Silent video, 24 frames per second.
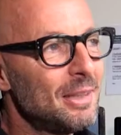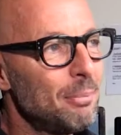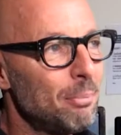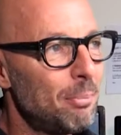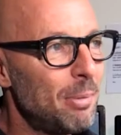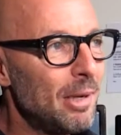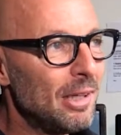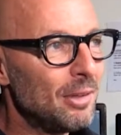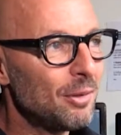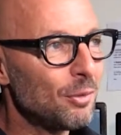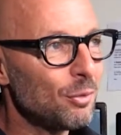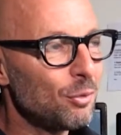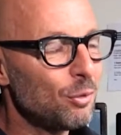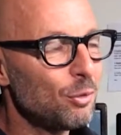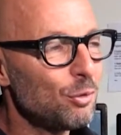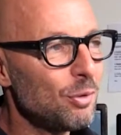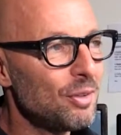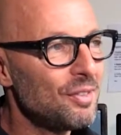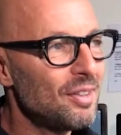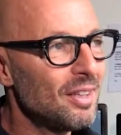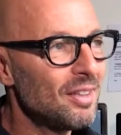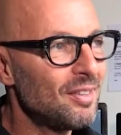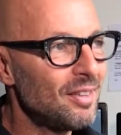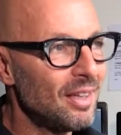qui me plaît dans ce
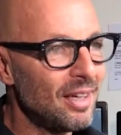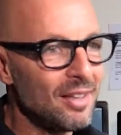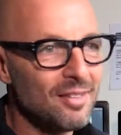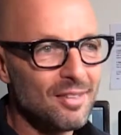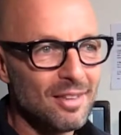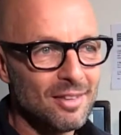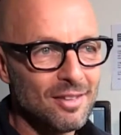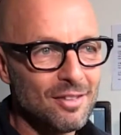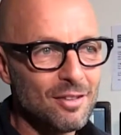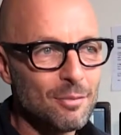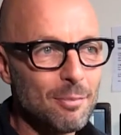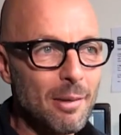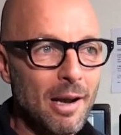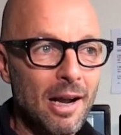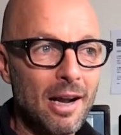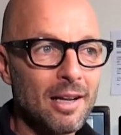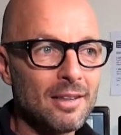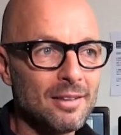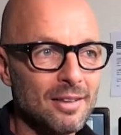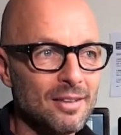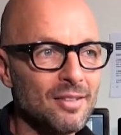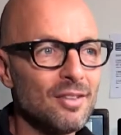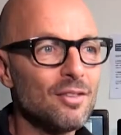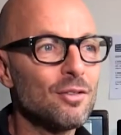choix, c'est que c'est assez
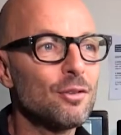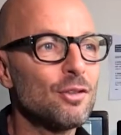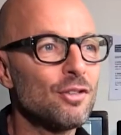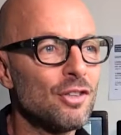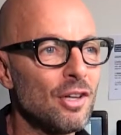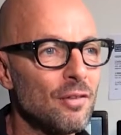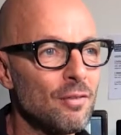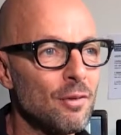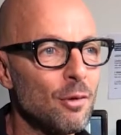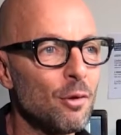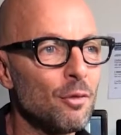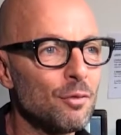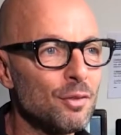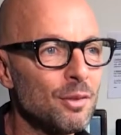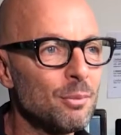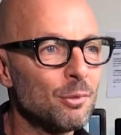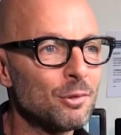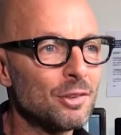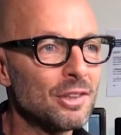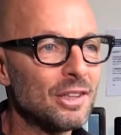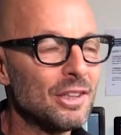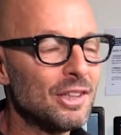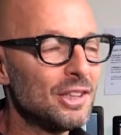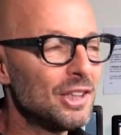disparate et c'est ce que j'avais envie de
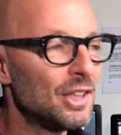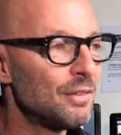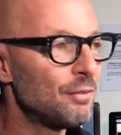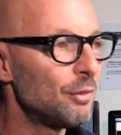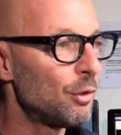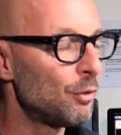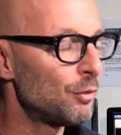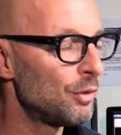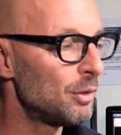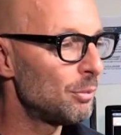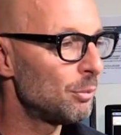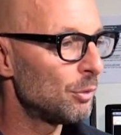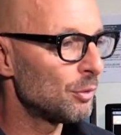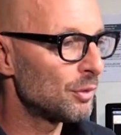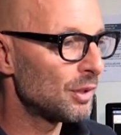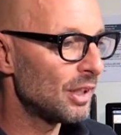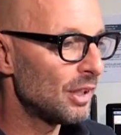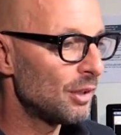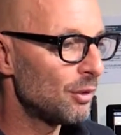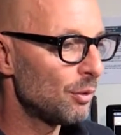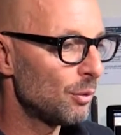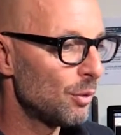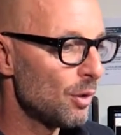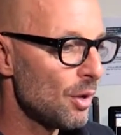montrer. J'avais envie de
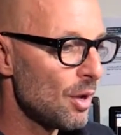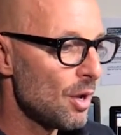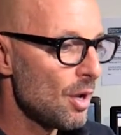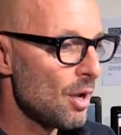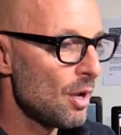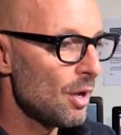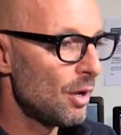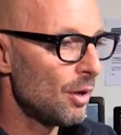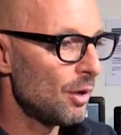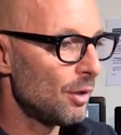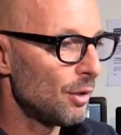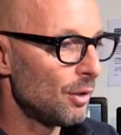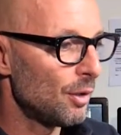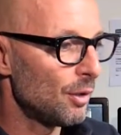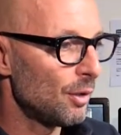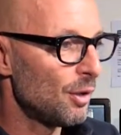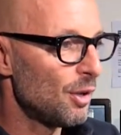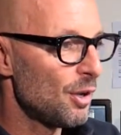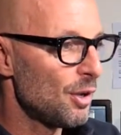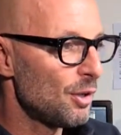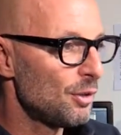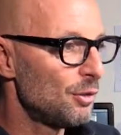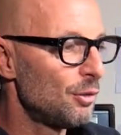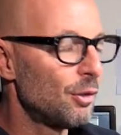montrer que
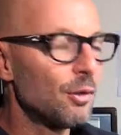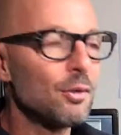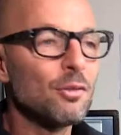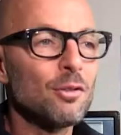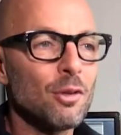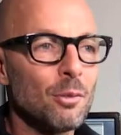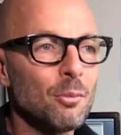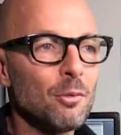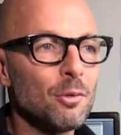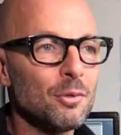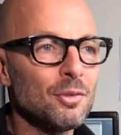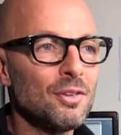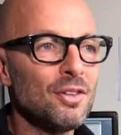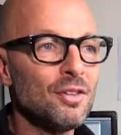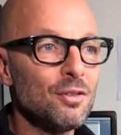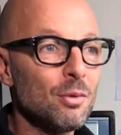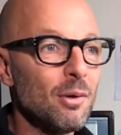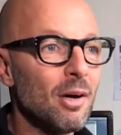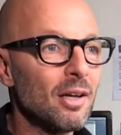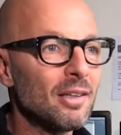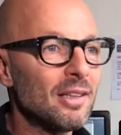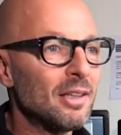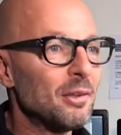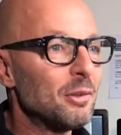dans, mon
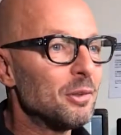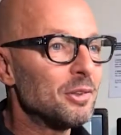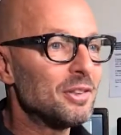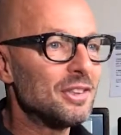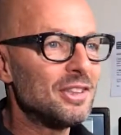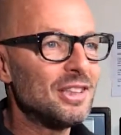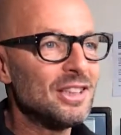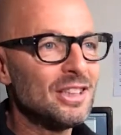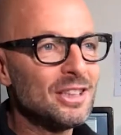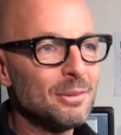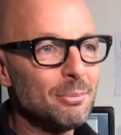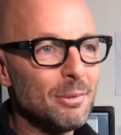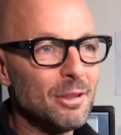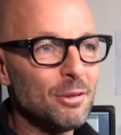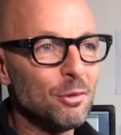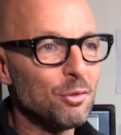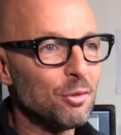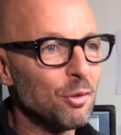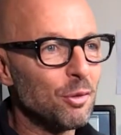histoire d'érotisme et de